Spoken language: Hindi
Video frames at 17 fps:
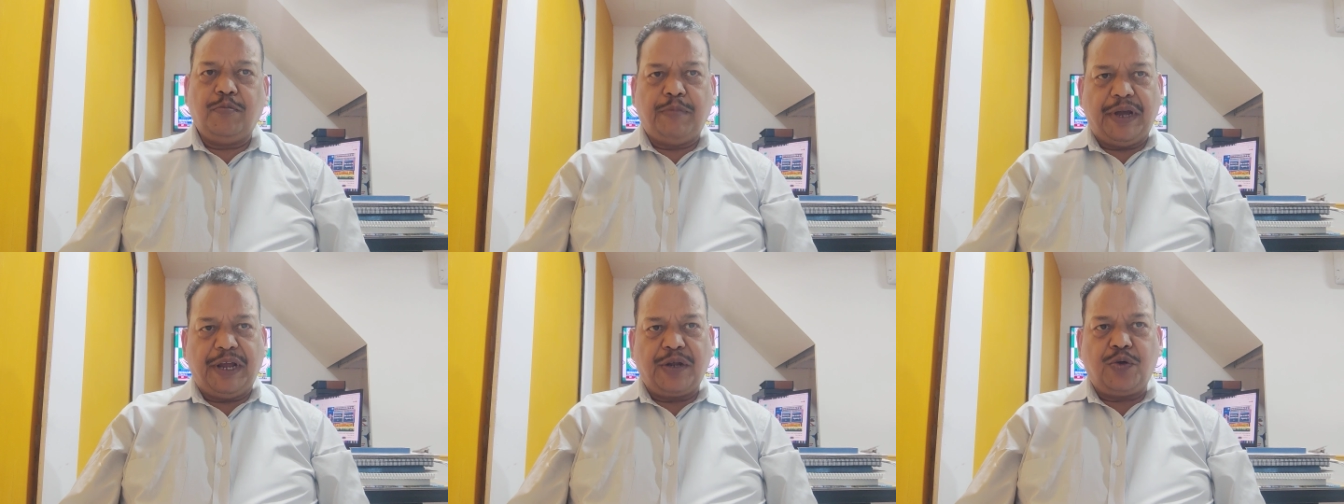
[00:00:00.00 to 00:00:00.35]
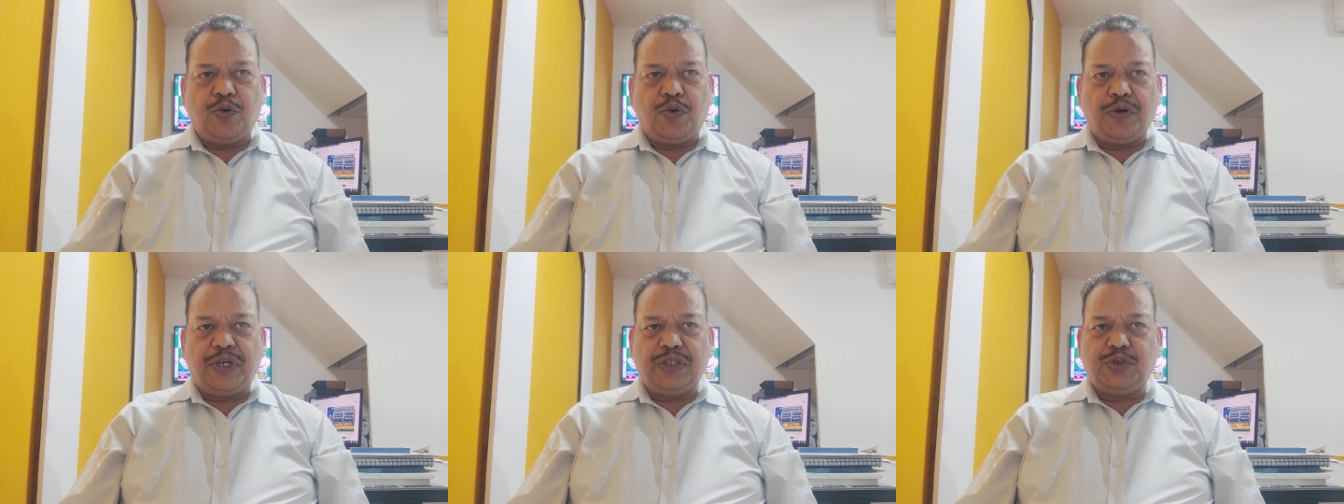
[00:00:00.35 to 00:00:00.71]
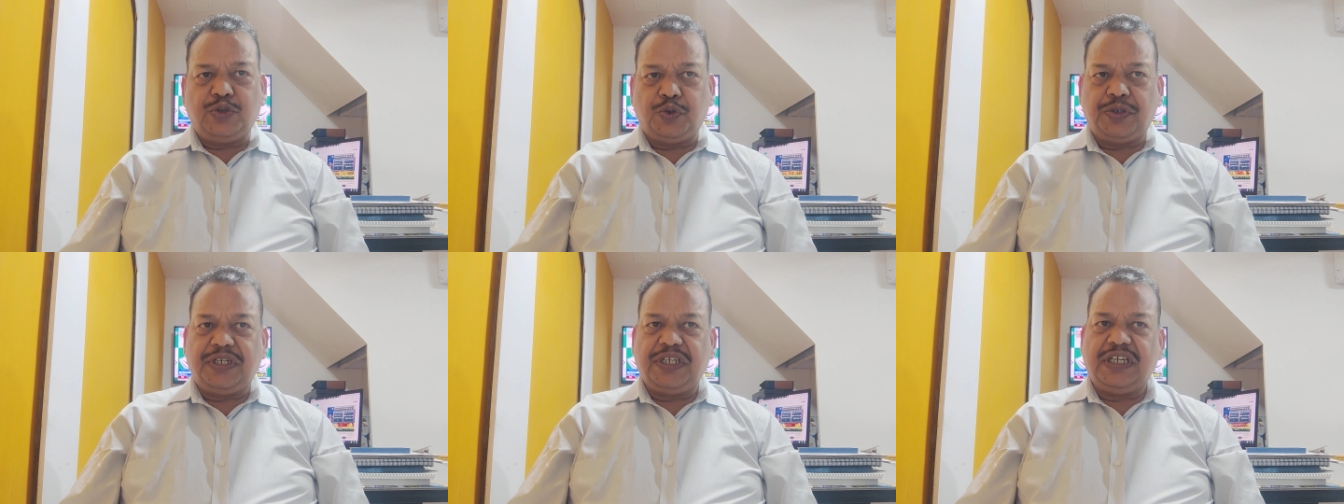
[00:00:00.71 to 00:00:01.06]
बैंकों की
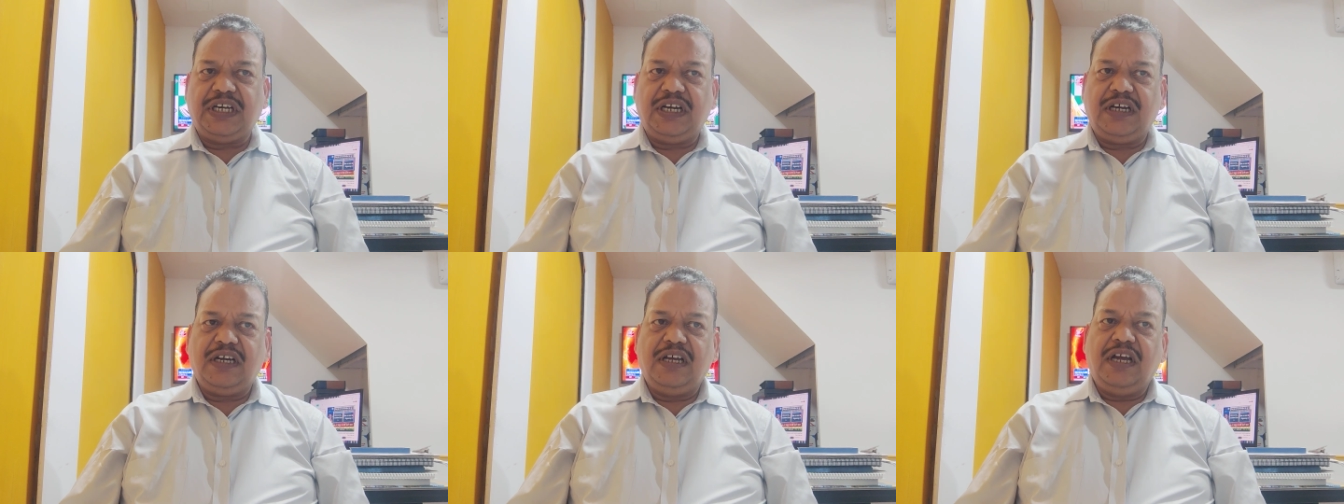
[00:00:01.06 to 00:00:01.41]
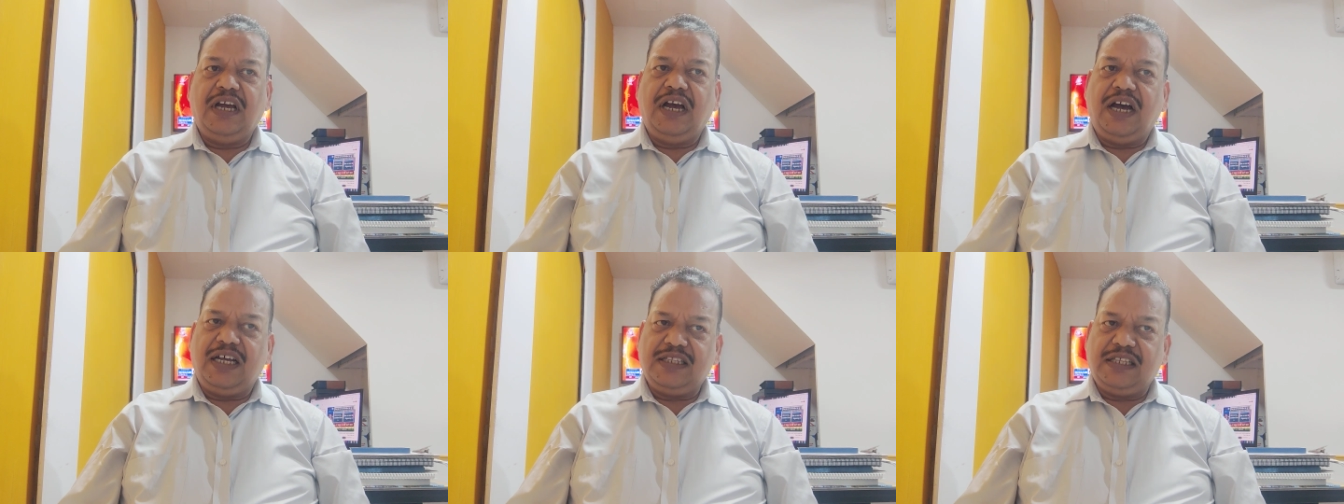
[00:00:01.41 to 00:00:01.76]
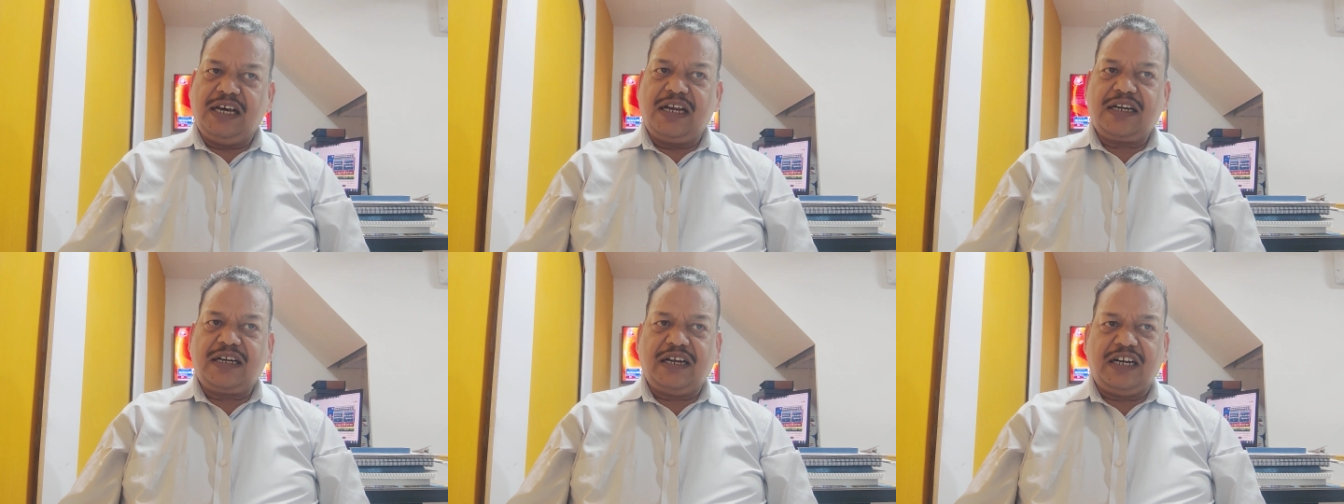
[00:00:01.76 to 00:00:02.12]
छुट्टियां
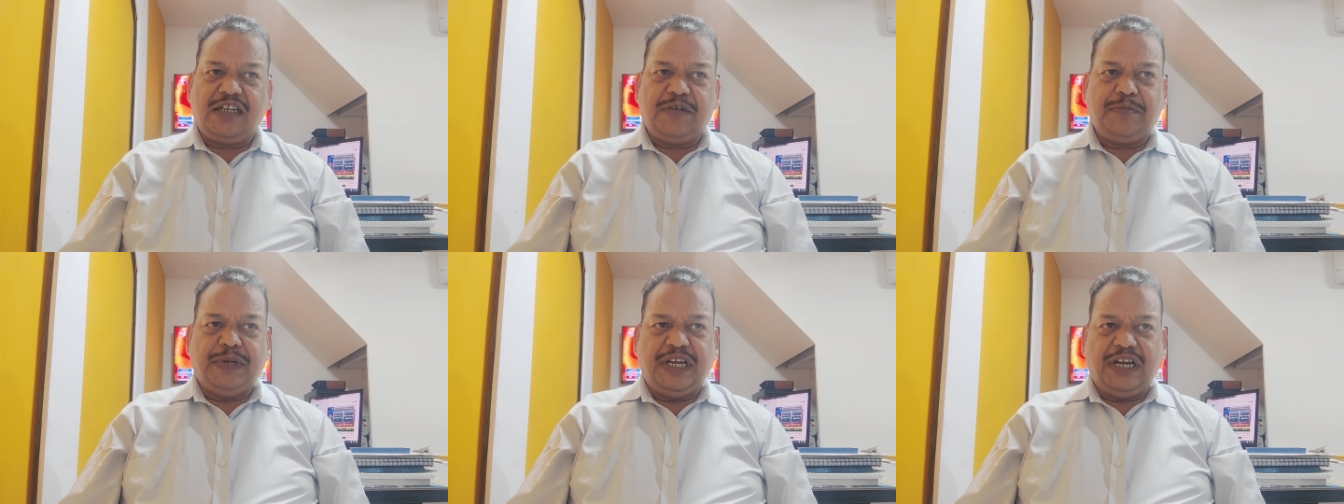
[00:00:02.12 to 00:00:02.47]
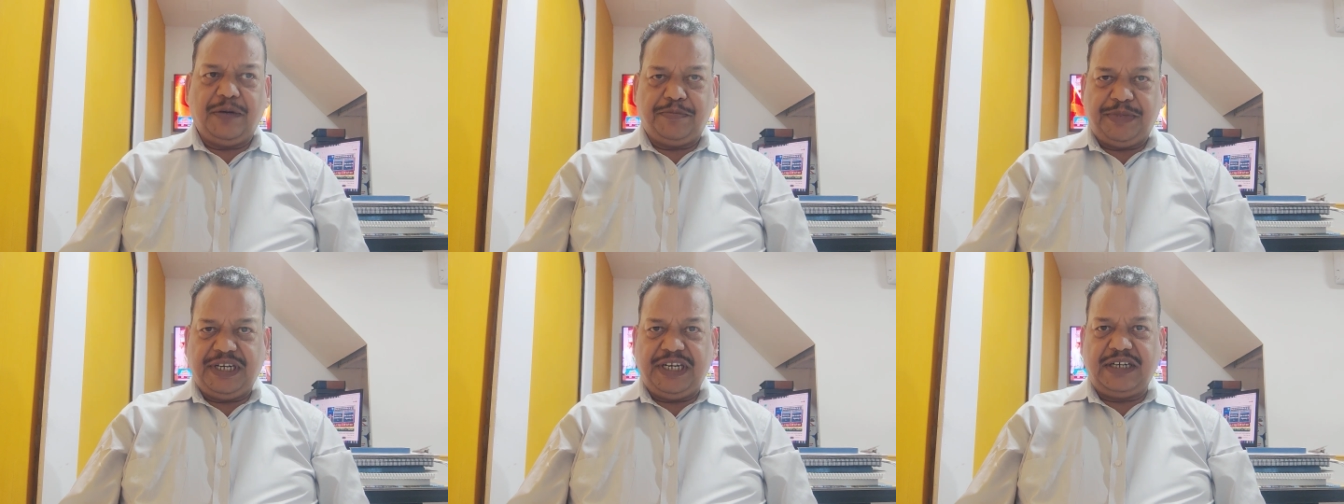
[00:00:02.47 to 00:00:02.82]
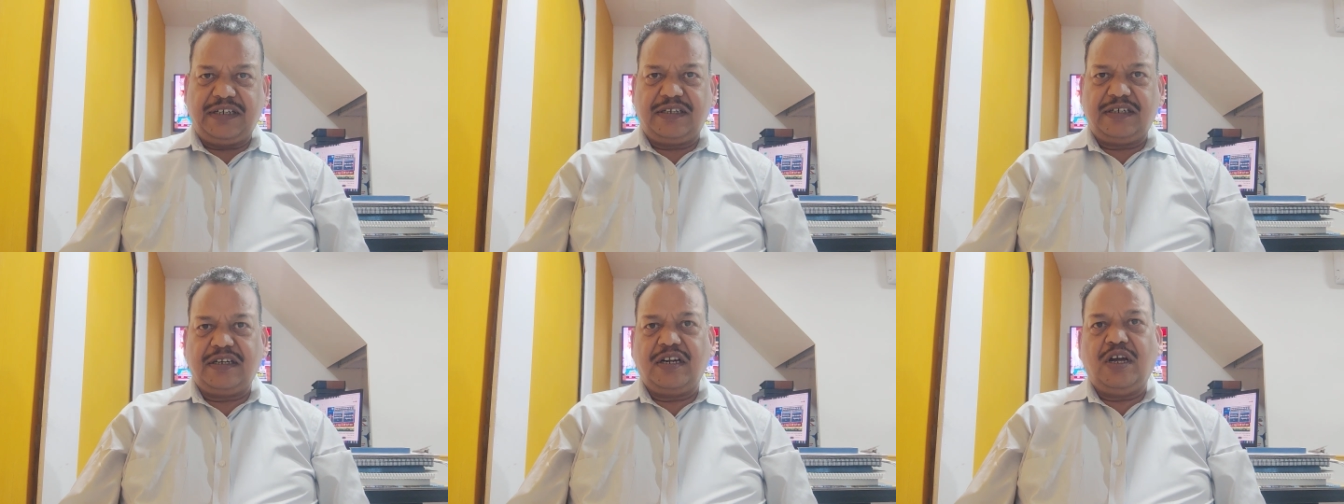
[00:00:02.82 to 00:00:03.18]
आधार कार्ड में अपडेट